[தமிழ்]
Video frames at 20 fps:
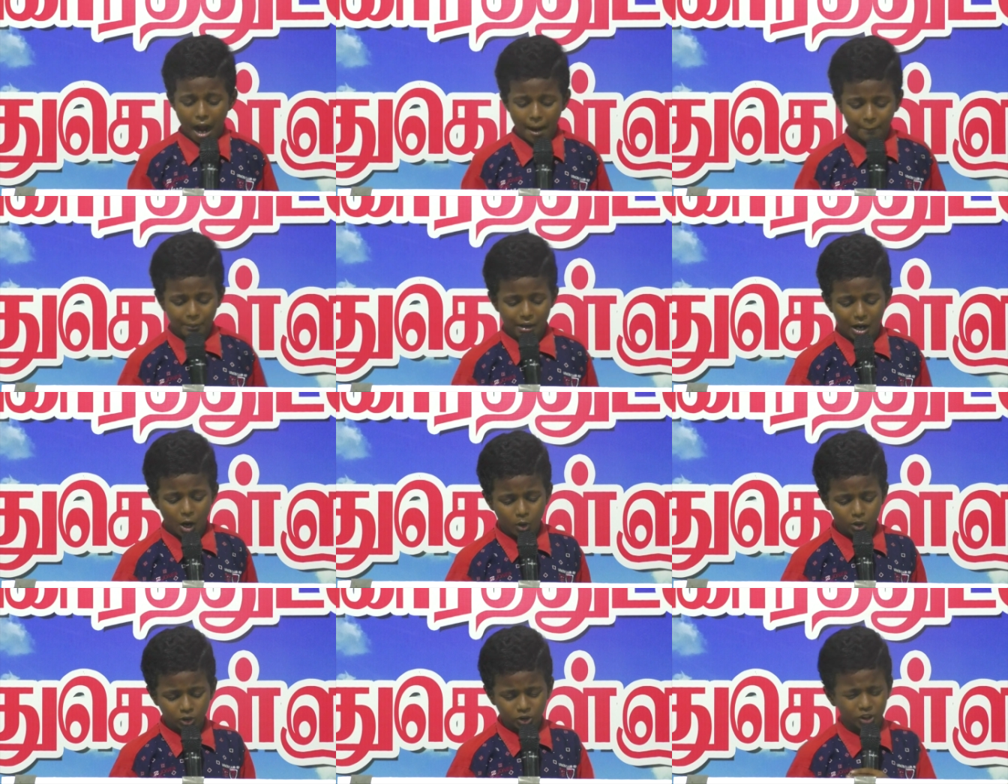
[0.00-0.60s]
அப்போ
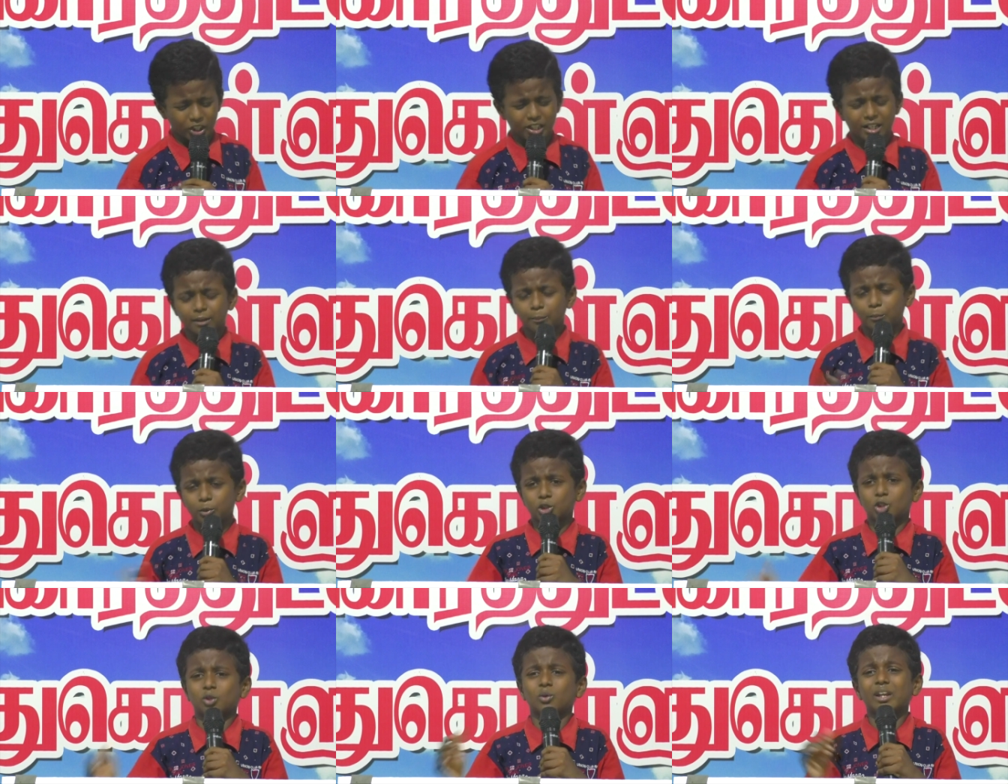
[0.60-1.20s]
அவங்க சொல்கிறாங்க
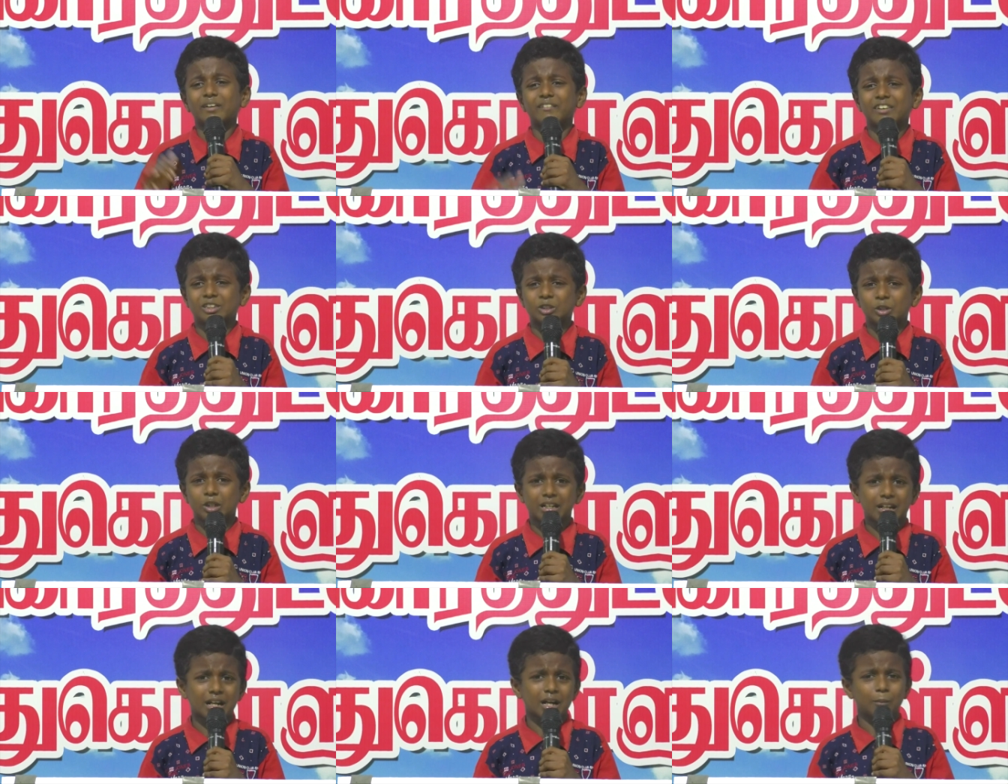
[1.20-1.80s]
புத்தி உள்ளவர்
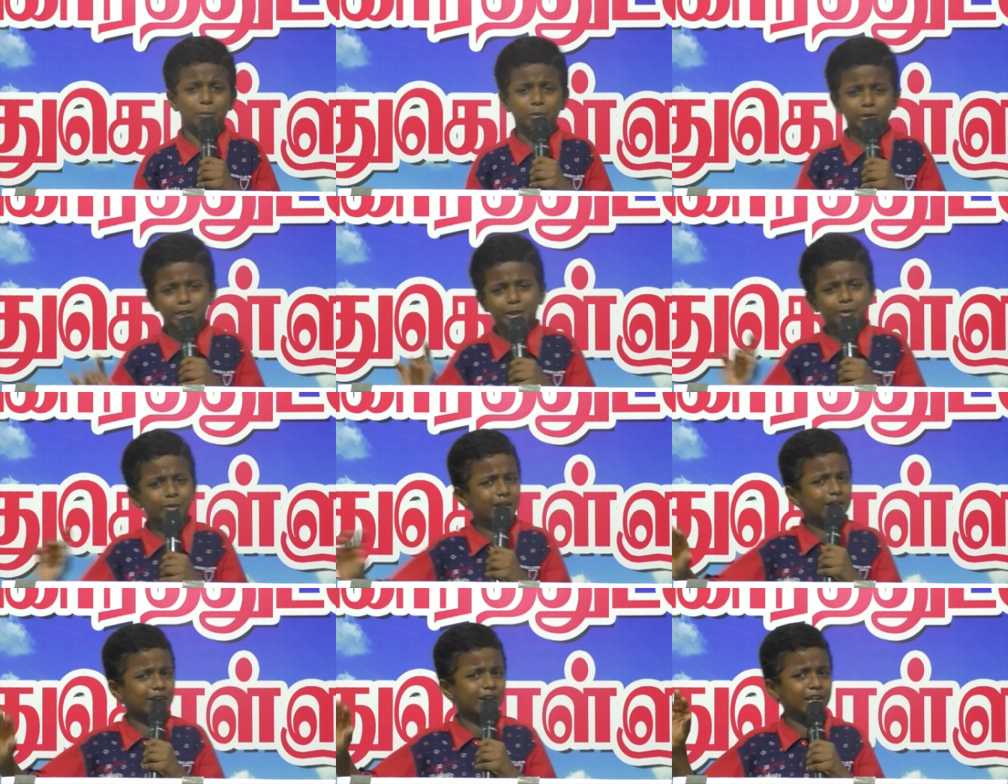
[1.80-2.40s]
சொல்கிறாங்க புத்தி
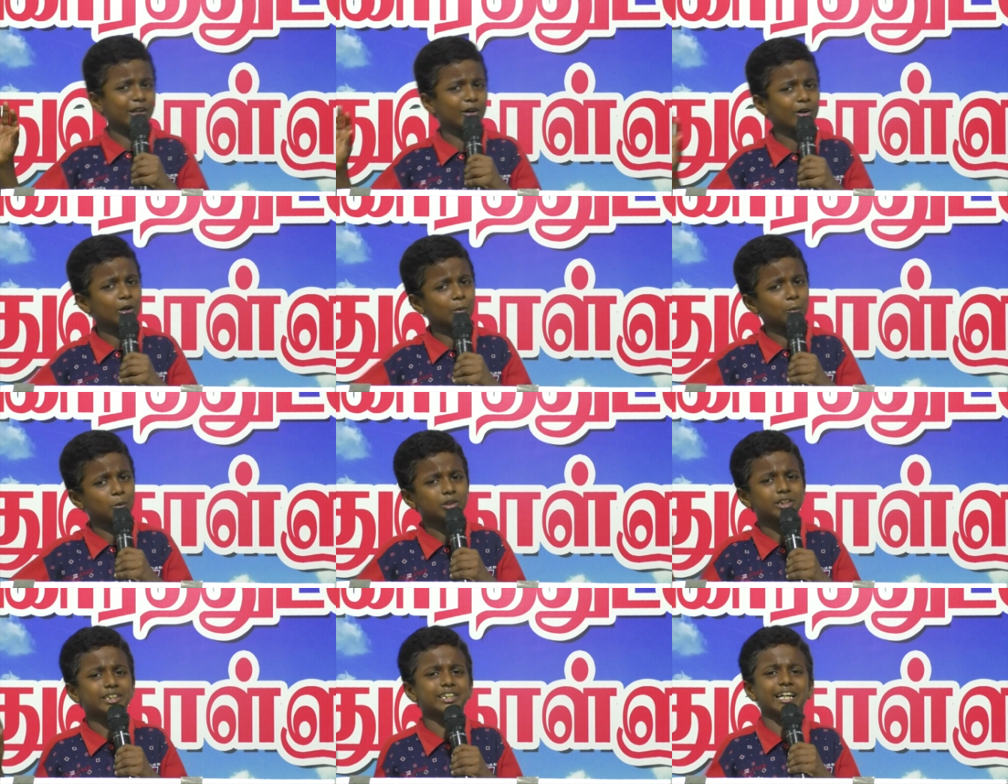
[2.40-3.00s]
உள்ளவர் எவ்வளோ
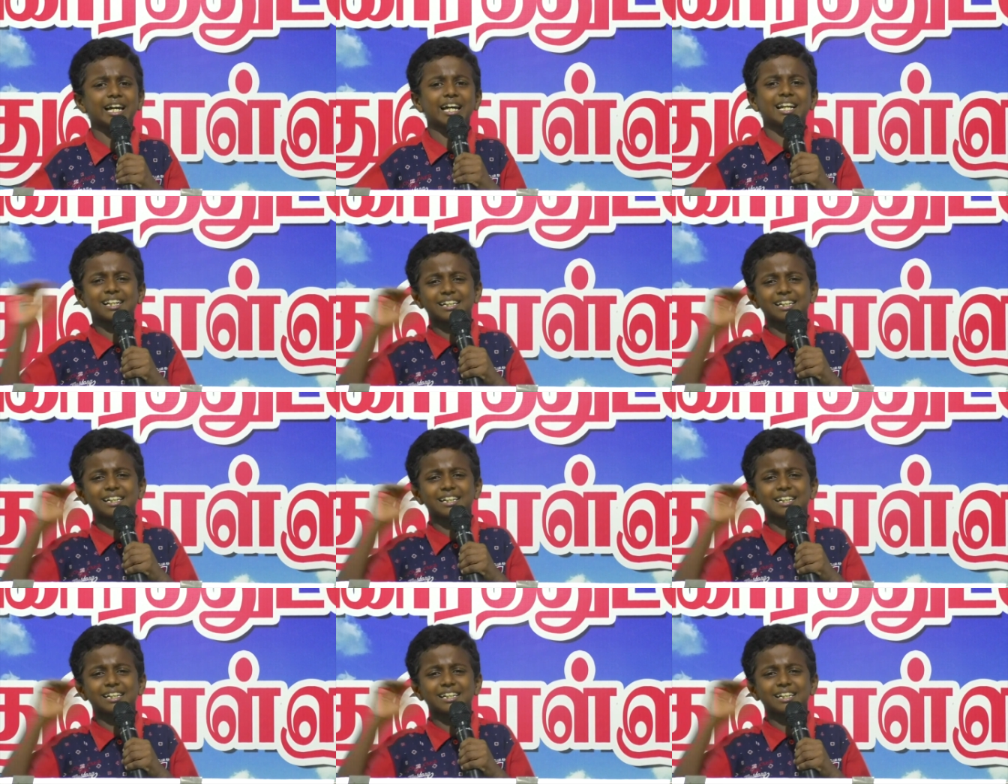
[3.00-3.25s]
புத்தியாக